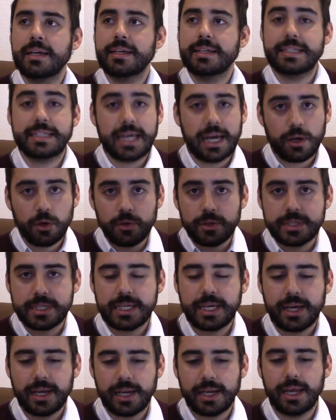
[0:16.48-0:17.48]
Ya lo
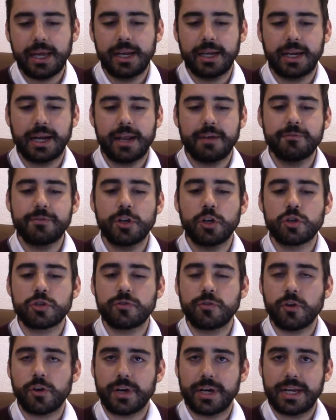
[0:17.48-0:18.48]
decía el, gran
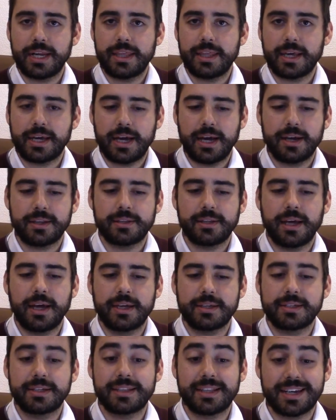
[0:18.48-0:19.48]
filósofo René Descartes
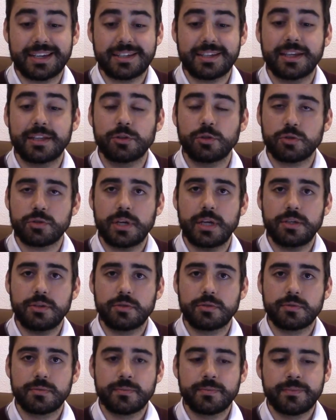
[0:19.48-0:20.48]
hace 300
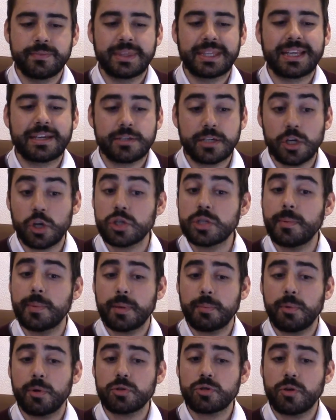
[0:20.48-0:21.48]
años. Si no
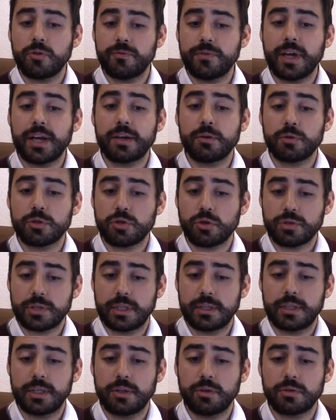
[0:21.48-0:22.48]
siempre podemos confiar en nuestros
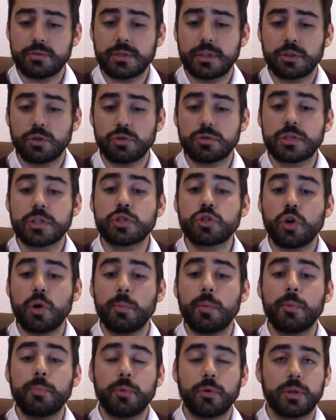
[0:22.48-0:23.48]
sentidos, entonces
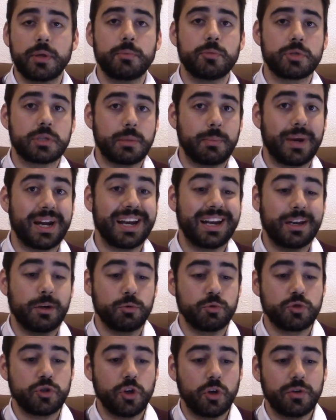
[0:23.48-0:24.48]
¿cómo podemos separar la
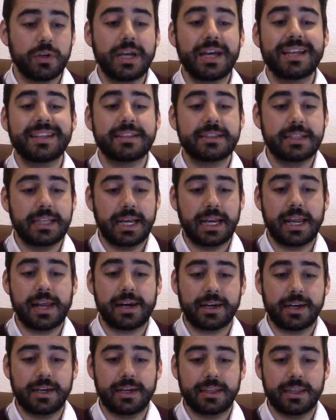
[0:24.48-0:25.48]
ilusión de la
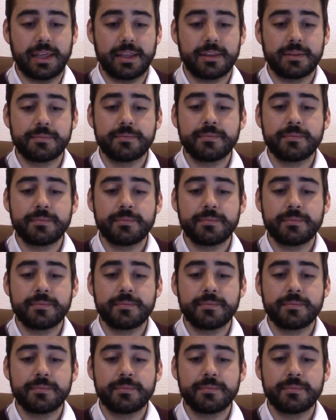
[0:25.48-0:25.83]
realidad?